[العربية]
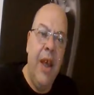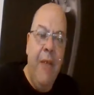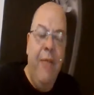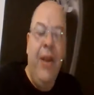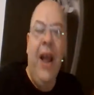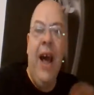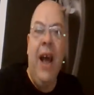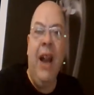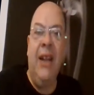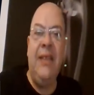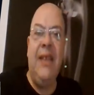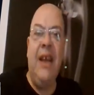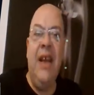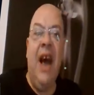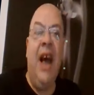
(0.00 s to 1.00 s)
في الحاله
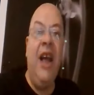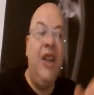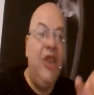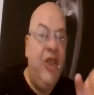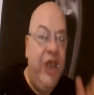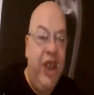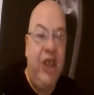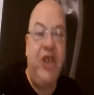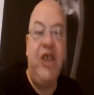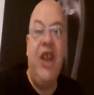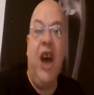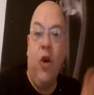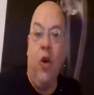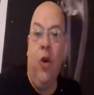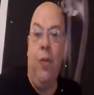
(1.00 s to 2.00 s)
الثانيه الجيش
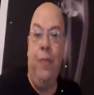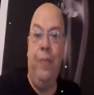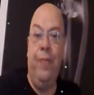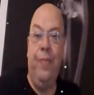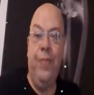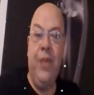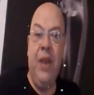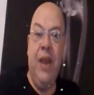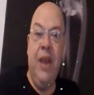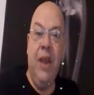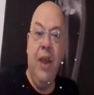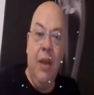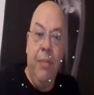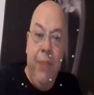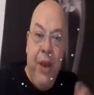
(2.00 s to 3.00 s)
يقوم
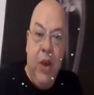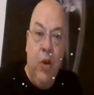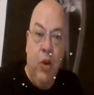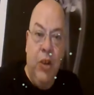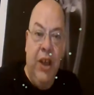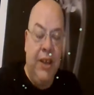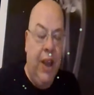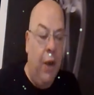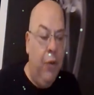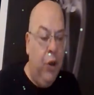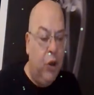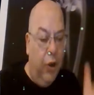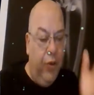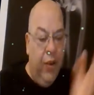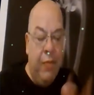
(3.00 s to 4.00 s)
بكو ديتا
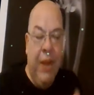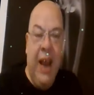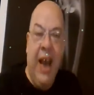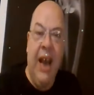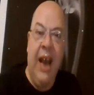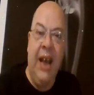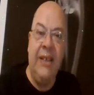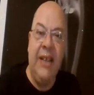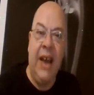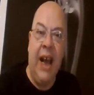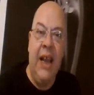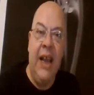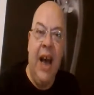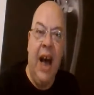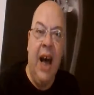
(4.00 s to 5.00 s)
ويدخل في مرحله
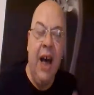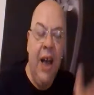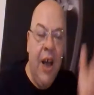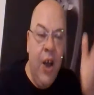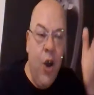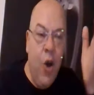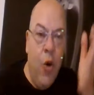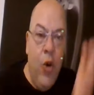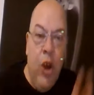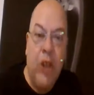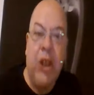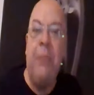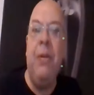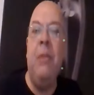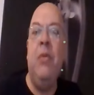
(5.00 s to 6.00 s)
انتقاليه
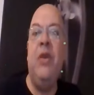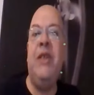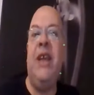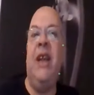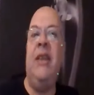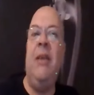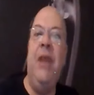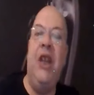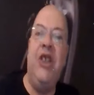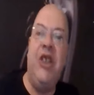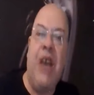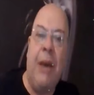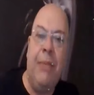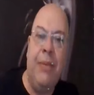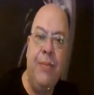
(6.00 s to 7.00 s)
ويطلب المسانده من
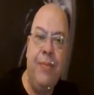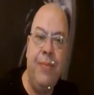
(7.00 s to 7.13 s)
الشعب